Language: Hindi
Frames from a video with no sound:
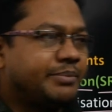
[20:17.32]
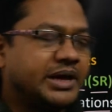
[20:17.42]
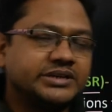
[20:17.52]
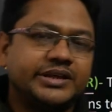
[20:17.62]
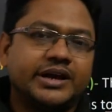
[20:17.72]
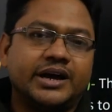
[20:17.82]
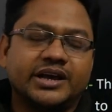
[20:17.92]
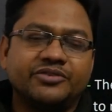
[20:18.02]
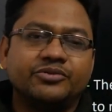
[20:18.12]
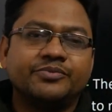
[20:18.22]
भेज देगा
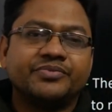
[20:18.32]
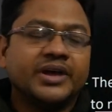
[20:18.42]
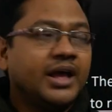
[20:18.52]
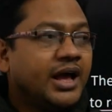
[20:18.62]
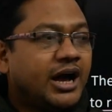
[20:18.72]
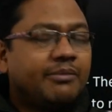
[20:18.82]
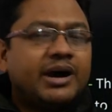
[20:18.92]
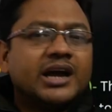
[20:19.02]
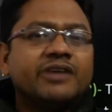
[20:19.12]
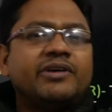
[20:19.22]
आगे वो अब
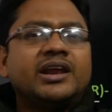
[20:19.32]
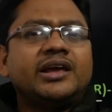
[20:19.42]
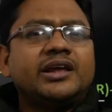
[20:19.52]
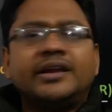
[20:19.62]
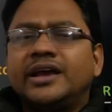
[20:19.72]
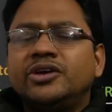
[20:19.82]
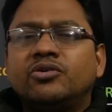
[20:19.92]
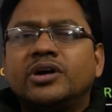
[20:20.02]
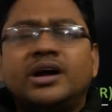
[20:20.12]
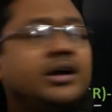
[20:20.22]
आगे वाले नहीं
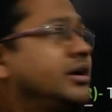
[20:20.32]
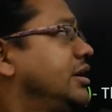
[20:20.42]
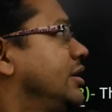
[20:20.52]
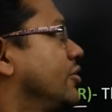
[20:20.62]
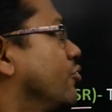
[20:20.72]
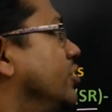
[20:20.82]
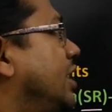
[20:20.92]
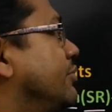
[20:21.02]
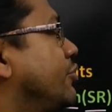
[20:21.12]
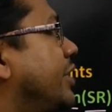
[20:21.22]
होगा
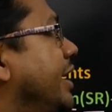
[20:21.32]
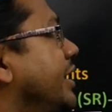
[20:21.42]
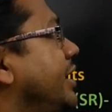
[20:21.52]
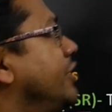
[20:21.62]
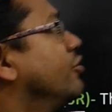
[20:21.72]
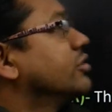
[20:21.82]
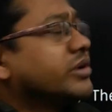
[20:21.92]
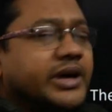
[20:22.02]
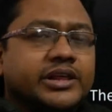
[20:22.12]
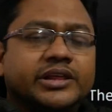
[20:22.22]
गोदाम से उठाएंगे नहीं होगा तो
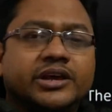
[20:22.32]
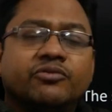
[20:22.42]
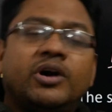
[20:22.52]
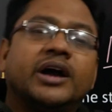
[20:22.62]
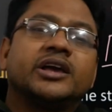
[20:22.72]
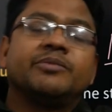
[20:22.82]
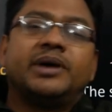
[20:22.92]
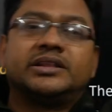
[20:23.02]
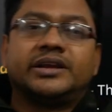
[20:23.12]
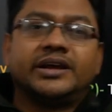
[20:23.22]
खरीदेंगे वो आगे की
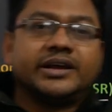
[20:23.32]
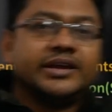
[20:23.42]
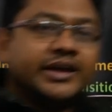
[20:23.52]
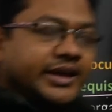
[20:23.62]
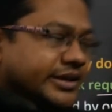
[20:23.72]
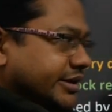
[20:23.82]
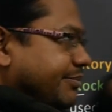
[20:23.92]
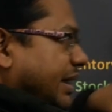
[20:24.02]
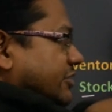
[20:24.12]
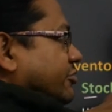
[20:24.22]
बात रह गई ये
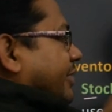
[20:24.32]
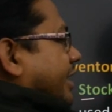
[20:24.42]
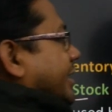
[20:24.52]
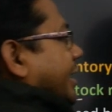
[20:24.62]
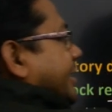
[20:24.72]
बात समझ में आ रही है